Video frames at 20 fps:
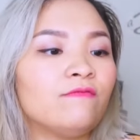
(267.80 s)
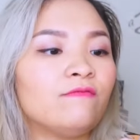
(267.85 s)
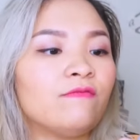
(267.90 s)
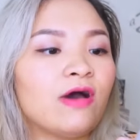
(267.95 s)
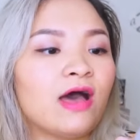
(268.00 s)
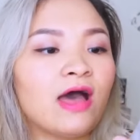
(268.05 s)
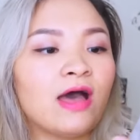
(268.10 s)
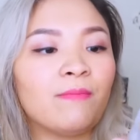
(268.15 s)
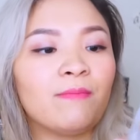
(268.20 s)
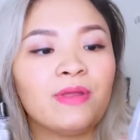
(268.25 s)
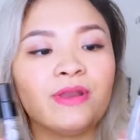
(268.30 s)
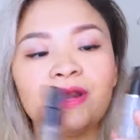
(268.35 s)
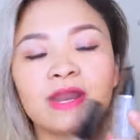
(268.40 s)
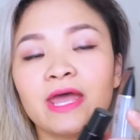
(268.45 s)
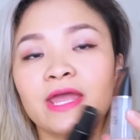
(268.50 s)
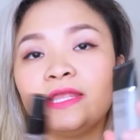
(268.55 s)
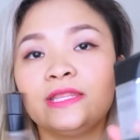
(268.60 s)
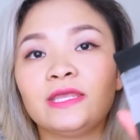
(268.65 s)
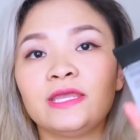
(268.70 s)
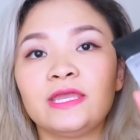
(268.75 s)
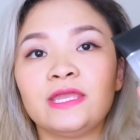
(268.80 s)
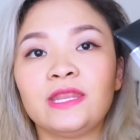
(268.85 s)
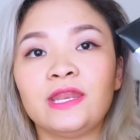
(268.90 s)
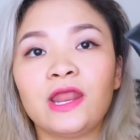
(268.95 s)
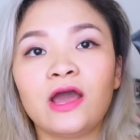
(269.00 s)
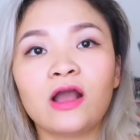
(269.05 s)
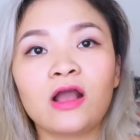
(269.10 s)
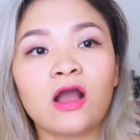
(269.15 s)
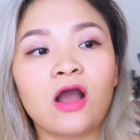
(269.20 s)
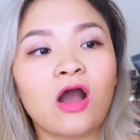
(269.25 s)
và bên đây thì
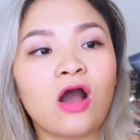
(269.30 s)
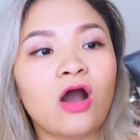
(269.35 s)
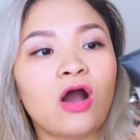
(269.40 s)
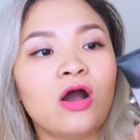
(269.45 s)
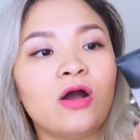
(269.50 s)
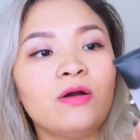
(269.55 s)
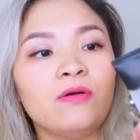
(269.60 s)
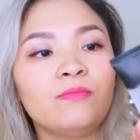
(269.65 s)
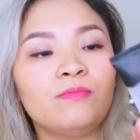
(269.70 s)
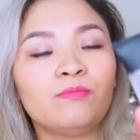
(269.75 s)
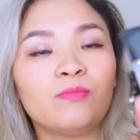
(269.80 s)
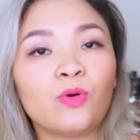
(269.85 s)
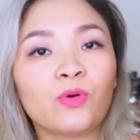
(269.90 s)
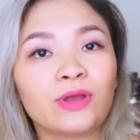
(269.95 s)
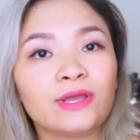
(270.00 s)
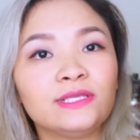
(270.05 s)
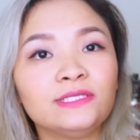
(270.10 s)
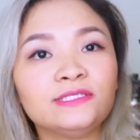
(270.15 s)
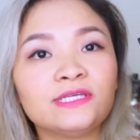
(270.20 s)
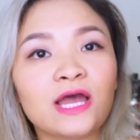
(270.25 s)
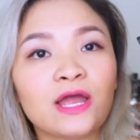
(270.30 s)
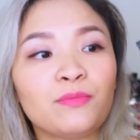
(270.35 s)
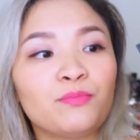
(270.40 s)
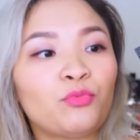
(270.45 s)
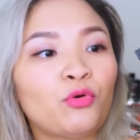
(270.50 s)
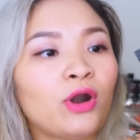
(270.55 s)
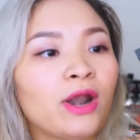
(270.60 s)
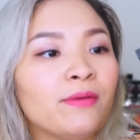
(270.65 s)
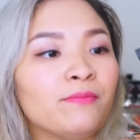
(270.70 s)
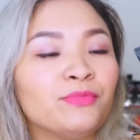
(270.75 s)
nó có một cái chai
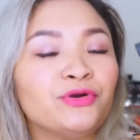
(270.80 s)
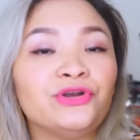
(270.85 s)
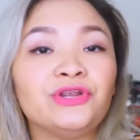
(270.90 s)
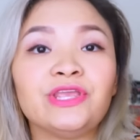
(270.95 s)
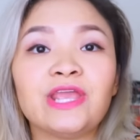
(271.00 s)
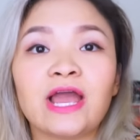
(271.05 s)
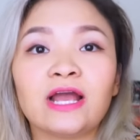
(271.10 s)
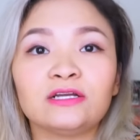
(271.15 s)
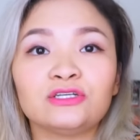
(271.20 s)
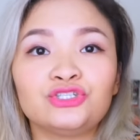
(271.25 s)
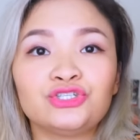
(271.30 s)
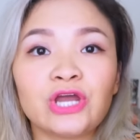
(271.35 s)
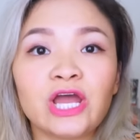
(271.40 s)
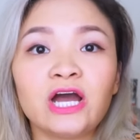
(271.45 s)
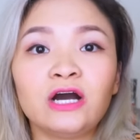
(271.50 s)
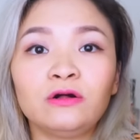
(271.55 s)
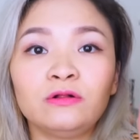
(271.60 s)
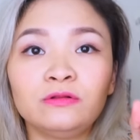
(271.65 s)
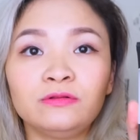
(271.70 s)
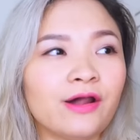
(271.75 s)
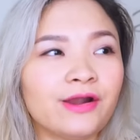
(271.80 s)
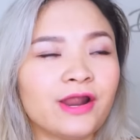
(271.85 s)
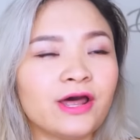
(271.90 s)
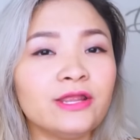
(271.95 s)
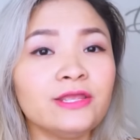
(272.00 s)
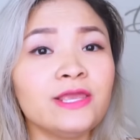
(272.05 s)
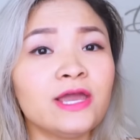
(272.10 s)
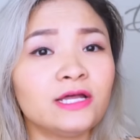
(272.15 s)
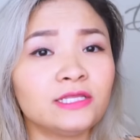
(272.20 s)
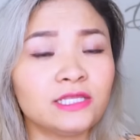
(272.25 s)
primer dạng gel hồi
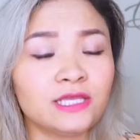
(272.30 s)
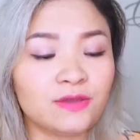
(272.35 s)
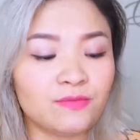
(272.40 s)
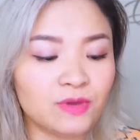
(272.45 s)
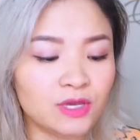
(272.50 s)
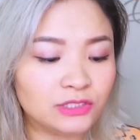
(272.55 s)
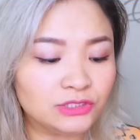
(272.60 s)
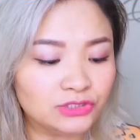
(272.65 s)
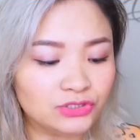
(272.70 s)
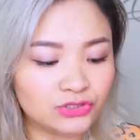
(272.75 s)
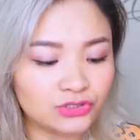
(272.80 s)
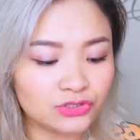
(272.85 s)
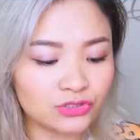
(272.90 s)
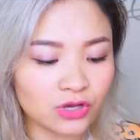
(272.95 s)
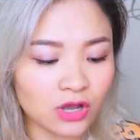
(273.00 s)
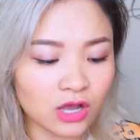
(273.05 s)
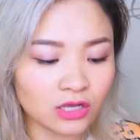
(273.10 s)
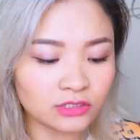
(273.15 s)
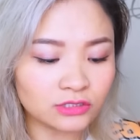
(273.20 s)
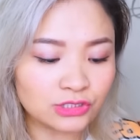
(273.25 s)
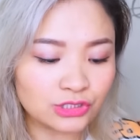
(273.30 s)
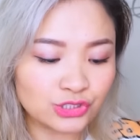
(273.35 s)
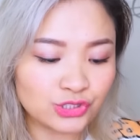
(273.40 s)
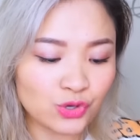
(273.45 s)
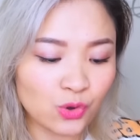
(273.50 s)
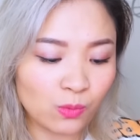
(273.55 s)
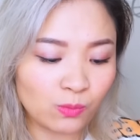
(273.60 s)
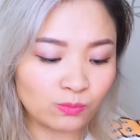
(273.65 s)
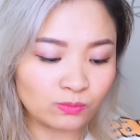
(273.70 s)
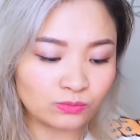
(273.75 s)
đó giờ thì Bi chưa có sử
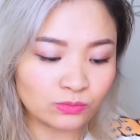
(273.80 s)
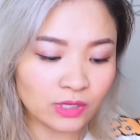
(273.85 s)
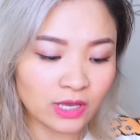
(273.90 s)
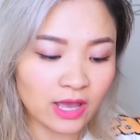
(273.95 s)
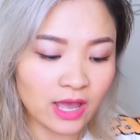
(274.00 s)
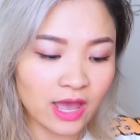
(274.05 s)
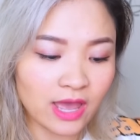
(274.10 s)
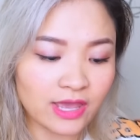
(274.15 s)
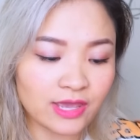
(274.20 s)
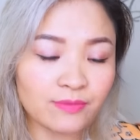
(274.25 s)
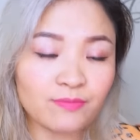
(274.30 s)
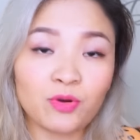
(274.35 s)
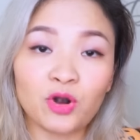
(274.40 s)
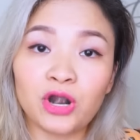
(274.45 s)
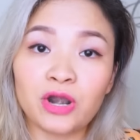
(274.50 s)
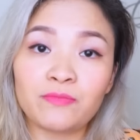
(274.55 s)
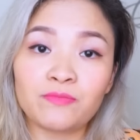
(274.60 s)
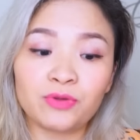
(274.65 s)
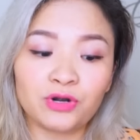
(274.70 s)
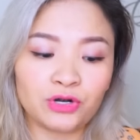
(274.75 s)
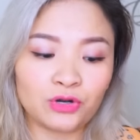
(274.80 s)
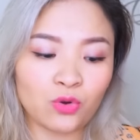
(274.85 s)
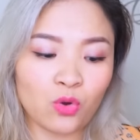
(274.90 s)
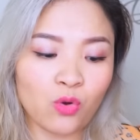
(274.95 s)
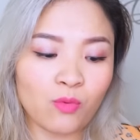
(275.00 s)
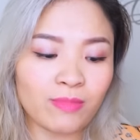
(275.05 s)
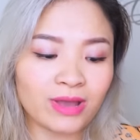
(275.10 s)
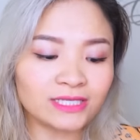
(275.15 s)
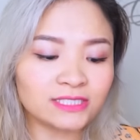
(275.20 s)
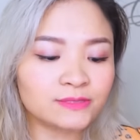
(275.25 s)
dụng cái primer
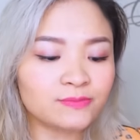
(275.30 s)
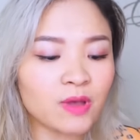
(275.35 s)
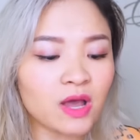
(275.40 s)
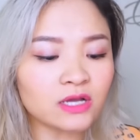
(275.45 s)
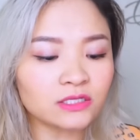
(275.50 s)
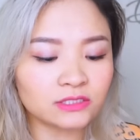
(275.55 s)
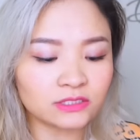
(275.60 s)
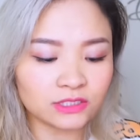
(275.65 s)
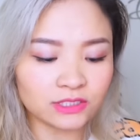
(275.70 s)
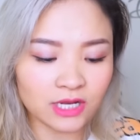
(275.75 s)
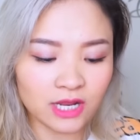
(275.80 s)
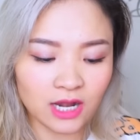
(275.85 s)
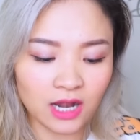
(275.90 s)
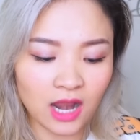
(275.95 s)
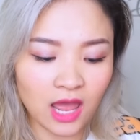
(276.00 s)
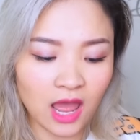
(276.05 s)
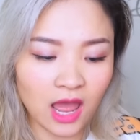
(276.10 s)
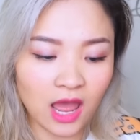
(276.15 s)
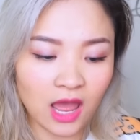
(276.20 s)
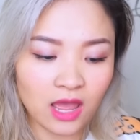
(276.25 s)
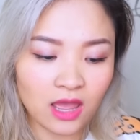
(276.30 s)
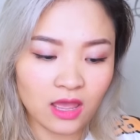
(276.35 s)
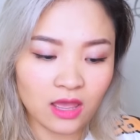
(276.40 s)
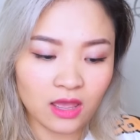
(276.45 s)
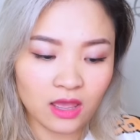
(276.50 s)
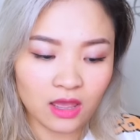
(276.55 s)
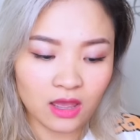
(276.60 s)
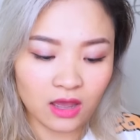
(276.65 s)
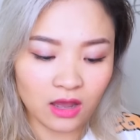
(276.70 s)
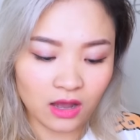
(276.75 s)
của Matchbox cho nên là
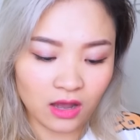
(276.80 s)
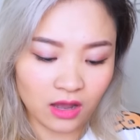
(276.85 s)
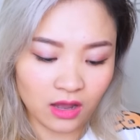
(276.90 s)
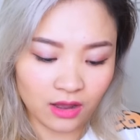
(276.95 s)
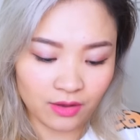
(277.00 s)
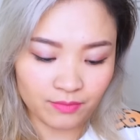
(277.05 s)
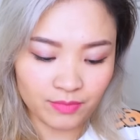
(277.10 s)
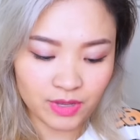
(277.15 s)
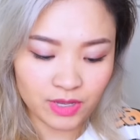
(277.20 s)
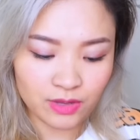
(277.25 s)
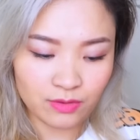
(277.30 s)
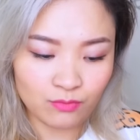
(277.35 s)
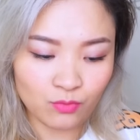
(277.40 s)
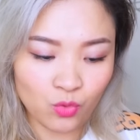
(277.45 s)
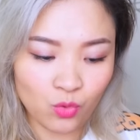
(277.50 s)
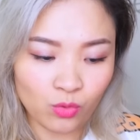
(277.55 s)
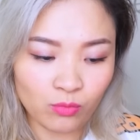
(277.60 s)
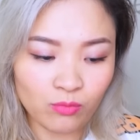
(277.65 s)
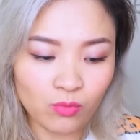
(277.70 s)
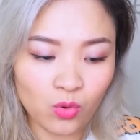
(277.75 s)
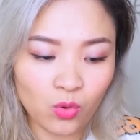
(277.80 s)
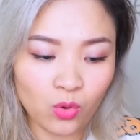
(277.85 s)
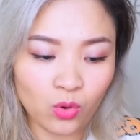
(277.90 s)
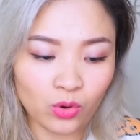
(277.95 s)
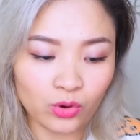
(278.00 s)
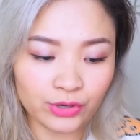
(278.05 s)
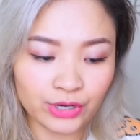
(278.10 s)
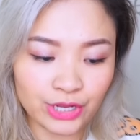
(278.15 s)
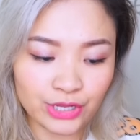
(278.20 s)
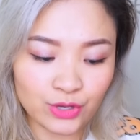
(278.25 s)
à, Bi muốn
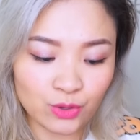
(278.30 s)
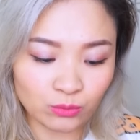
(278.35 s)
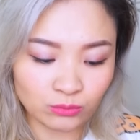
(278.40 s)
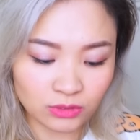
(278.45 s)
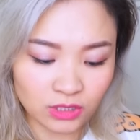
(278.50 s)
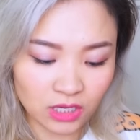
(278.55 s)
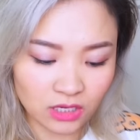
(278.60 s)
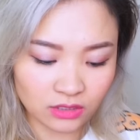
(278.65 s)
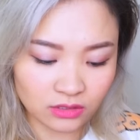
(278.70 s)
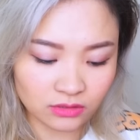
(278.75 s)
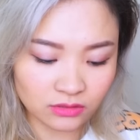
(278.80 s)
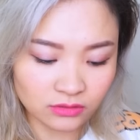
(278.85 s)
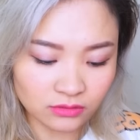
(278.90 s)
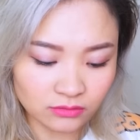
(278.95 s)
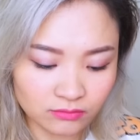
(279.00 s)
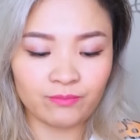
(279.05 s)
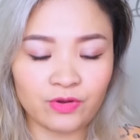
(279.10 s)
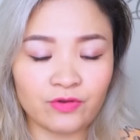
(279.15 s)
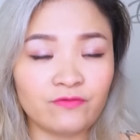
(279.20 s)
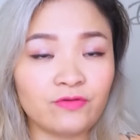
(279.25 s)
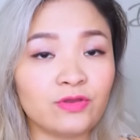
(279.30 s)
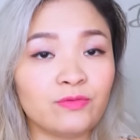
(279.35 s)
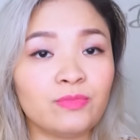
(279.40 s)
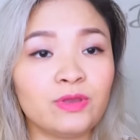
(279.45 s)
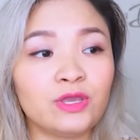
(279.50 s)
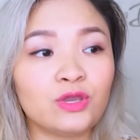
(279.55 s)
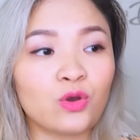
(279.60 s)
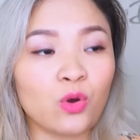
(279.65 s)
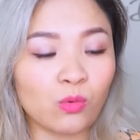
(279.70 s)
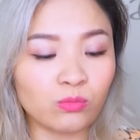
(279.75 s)
mua để dùng thử bởi vì
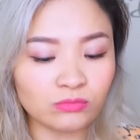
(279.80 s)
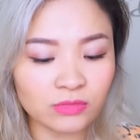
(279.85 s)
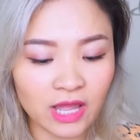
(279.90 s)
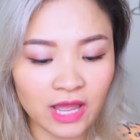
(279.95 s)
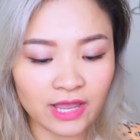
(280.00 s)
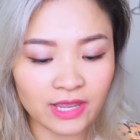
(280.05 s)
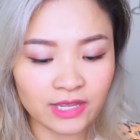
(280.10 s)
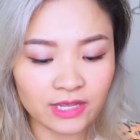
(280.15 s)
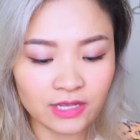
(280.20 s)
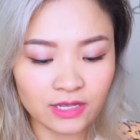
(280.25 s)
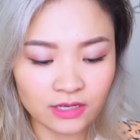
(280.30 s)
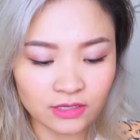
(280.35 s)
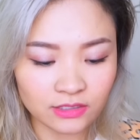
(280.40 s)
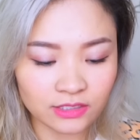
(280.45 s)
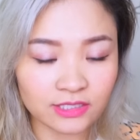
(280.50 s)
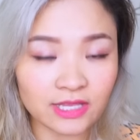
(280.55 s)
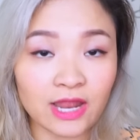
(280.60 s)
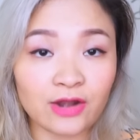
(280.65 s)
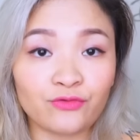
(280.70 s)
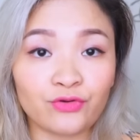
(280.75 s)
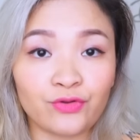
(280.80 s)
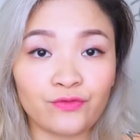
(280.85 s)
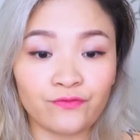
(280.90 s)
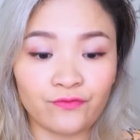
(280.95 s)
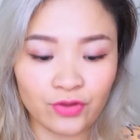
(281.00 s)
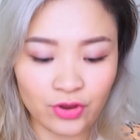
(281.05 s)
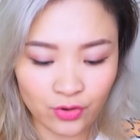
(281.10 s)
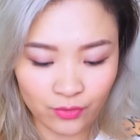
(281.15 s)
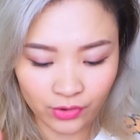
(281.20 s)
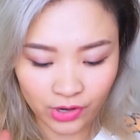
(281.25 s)
Bi cũng thấy người ta
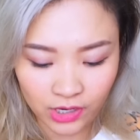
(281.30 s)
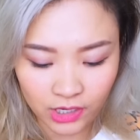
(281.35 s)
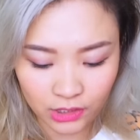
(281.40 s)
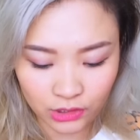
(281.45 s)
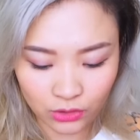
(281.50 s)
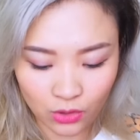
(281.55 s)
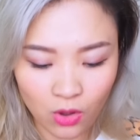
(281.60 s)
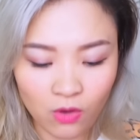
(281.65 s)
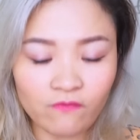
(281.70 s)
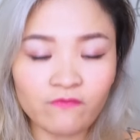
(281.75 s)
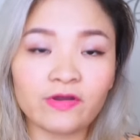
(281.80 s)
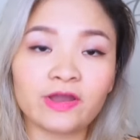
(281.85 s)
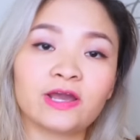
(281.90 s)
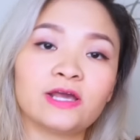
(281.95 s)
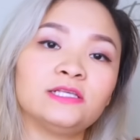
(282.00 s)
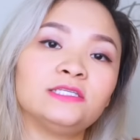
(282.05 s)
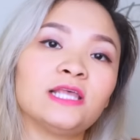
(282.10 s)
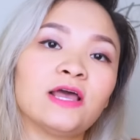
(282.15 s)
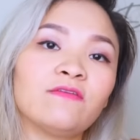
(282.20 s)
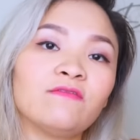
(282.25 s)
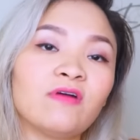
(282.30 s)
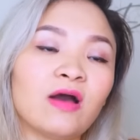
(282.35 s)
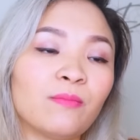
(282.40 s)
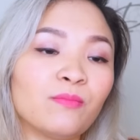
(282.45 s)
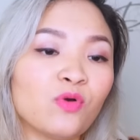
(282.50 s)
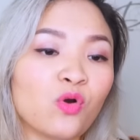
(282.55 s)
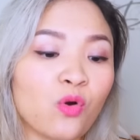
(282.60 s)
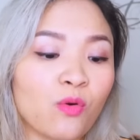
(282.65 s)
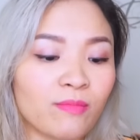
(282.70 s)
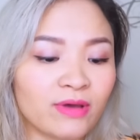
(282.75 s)
review rất là tốt về cái sản
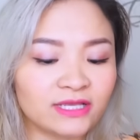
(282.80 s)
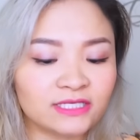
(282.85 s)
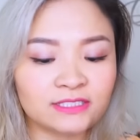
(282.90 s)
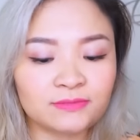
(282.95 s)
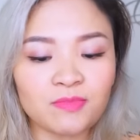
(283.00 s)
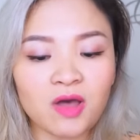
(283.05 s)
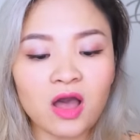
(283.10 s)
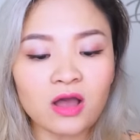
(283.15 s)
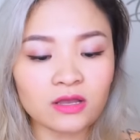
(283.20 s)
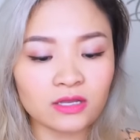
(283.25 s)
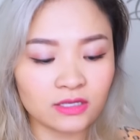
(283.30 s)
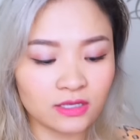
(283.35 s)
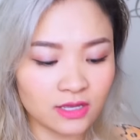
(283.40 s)
phẩm của Matchbox